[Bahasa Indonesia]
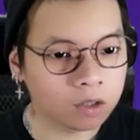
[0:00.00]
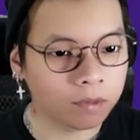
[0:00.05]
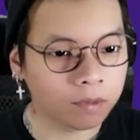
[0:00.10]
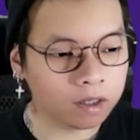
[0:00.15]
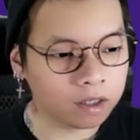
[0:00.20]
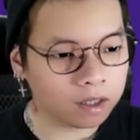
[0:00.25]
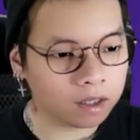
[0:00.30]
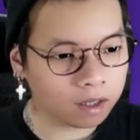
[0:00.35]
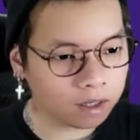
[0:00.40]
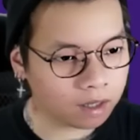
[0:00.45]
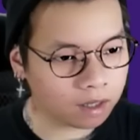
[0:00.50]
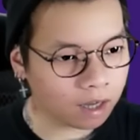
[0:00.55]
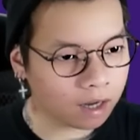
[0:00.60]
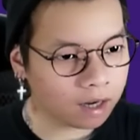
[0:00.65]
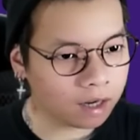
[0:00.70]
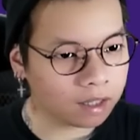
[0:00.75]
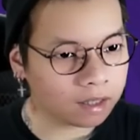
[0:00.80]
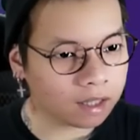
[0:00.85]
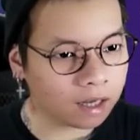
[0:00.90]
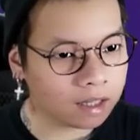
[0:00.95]
ini karena
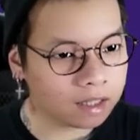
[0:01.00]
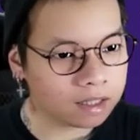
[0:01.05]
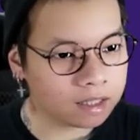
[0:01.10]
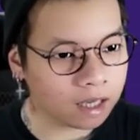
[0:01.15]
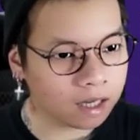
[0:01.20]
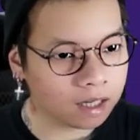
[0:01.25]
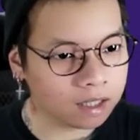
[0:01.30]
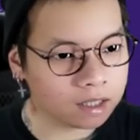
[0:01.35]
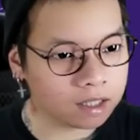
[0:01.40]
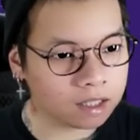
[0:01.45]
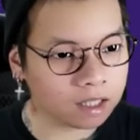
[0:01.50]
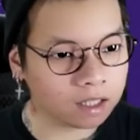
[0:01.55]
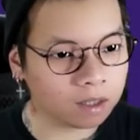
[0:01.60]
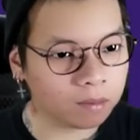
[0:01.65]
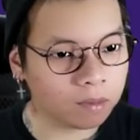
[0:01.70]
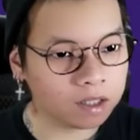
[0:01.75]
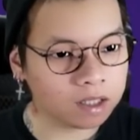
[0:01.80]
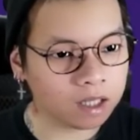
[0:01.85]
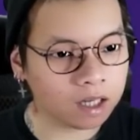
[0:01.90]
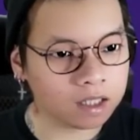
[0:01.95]
kita lagi challenge,
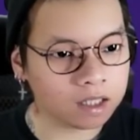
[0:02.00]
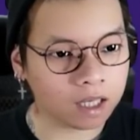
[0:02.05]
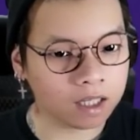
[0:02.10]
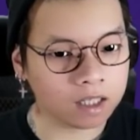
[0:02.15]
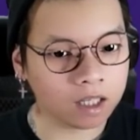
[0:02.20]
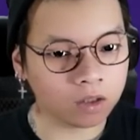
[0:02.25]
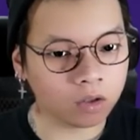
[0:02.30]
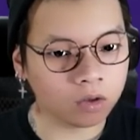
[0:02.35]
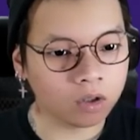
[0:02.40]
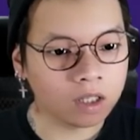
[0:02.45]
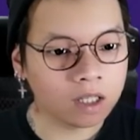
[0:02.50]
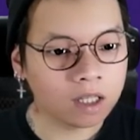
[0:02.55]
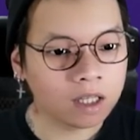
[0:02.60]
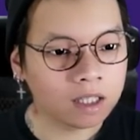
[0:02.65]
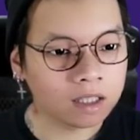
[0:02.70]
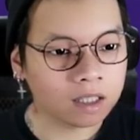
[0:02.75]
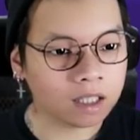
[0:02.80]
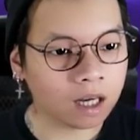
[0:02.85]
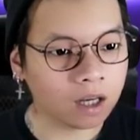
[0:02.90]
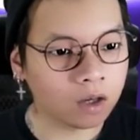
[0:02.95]
30 challenge kayaknya itu
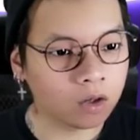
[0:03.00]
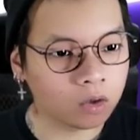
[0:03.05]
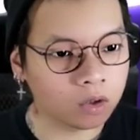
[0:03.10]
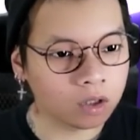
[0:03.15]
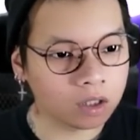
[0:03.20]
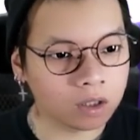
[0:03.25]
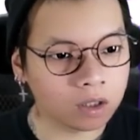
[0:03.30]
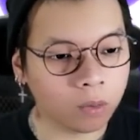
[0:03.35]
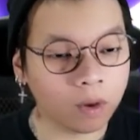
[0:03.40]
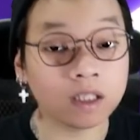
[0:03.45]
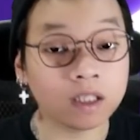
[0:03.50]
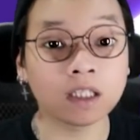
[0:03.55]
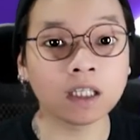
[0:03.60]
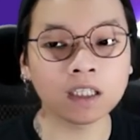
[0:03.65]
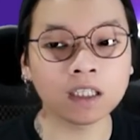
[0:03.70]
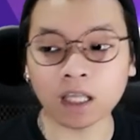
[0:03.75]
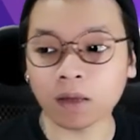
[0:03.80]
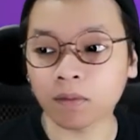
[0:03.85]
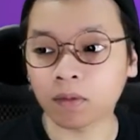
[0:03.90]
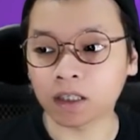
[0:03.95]
terlalu uh, wasting
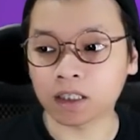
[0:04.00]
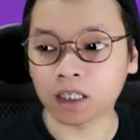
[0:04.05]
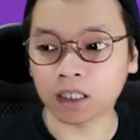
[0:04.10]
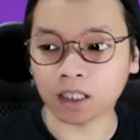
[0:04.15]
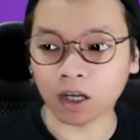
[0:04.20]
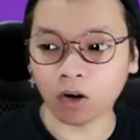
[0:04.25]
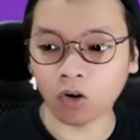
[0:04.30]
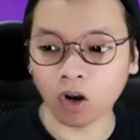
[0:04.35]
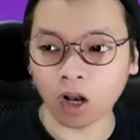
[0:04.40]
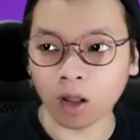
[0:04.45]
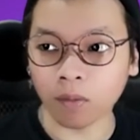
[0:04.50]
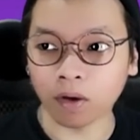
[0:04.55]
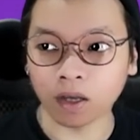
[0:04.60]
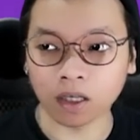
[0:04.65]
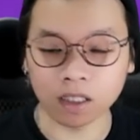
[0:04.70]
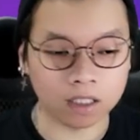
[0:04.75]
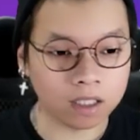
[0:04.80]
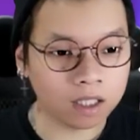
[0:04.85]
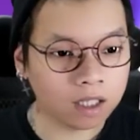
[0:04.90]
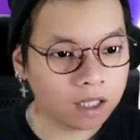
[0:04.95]
time guys ya, terlalu lama
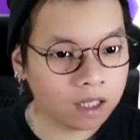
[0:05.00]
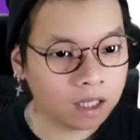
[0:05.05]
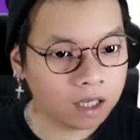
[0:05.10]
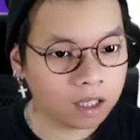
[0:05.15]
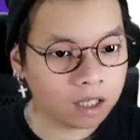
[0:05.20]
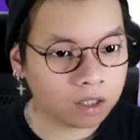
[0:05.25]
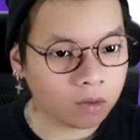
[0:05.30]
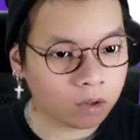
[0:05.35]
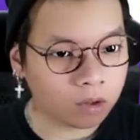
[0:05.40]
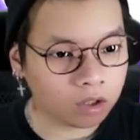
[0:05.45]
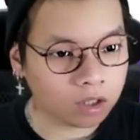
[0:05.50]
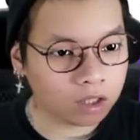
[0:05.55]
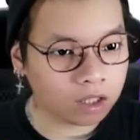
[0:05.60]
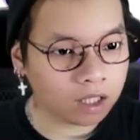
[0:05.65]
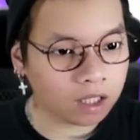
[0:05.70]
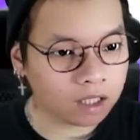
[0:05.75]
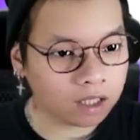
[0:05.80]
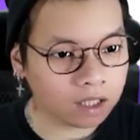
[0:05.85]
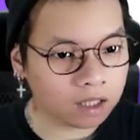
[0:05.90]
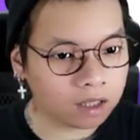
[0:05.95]
guys. Kita waktu itu
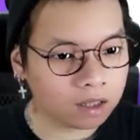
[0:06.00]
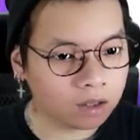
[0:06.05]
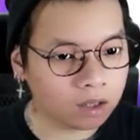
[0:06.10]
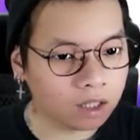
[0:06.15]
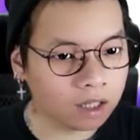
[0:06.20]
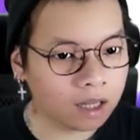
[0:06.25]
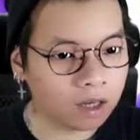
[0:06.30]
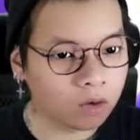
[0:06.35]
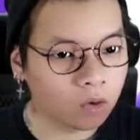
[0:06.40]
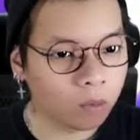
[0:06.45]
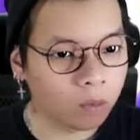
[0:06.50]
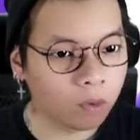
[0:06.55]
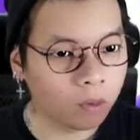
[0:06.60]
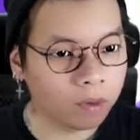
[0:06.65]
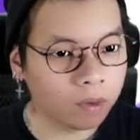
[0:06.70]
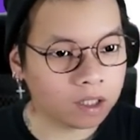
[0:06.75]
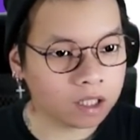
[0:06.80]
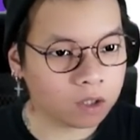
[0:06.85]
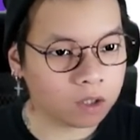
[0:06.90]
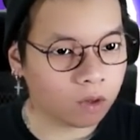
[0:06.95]
ting tinggal 20 menit
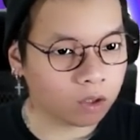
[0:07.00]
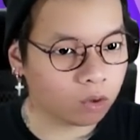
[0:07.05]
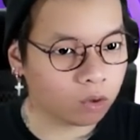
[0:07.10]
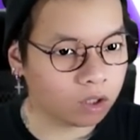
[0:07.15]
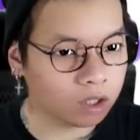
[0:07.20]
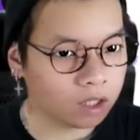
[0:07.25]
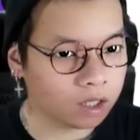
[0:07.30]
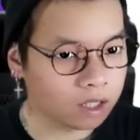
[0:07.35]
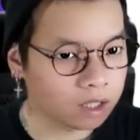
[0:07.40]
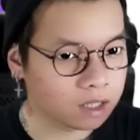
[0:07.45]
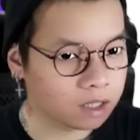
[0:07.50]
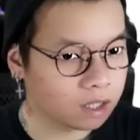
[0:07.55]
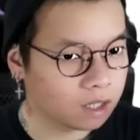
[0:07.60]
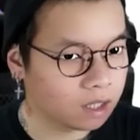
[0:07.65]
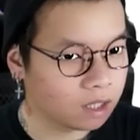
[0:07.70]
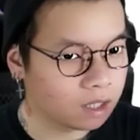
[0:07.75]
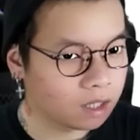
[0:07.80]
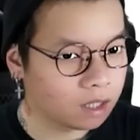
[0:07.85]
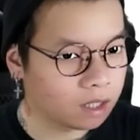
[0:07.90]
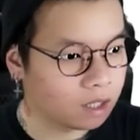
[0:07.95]
guys waktu kita guys.
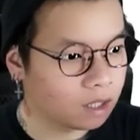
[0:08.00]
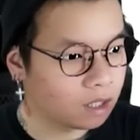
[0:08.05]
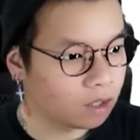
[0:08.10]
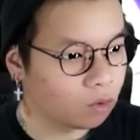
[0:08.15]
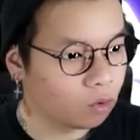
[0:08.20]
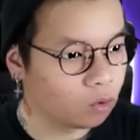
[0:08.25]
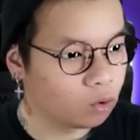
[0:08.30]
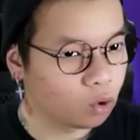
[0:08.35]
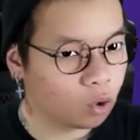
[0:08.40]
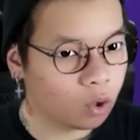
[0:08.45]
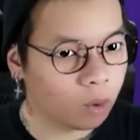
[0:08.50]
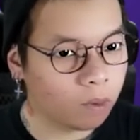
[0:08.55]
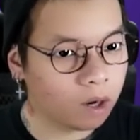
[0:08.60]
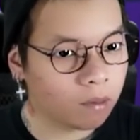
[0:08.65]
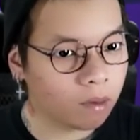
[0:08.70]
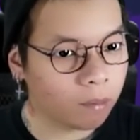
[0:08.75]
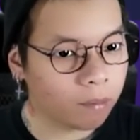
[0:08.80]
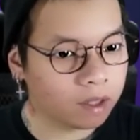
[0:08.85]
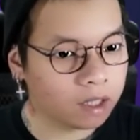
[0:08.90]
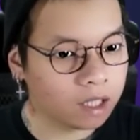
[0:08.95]
7,5
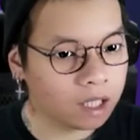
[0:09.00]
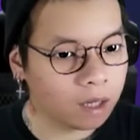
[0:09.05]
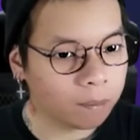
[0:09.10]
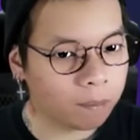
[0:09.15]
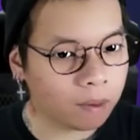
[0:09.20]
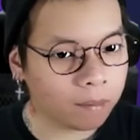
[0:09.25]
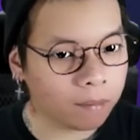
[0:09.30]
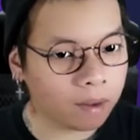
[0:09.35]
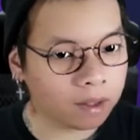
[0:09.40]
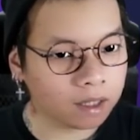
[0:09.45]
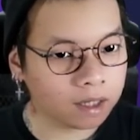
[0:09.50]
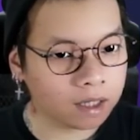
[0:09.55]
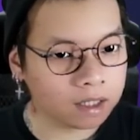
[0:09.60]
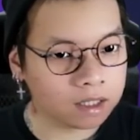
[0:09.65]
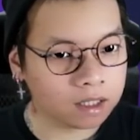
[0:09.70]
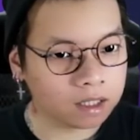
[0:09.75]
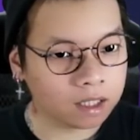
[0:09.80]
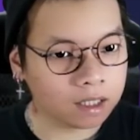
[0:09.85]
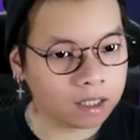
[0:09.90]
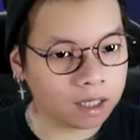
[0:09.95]
BD depan mata guys,
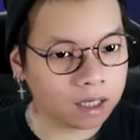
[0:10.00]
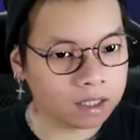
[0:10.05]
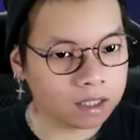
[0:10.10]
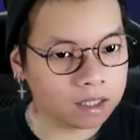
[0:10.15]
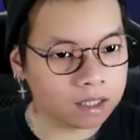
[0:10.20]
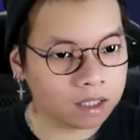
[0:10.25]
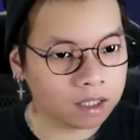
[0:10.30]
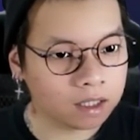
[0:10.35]
kita guys.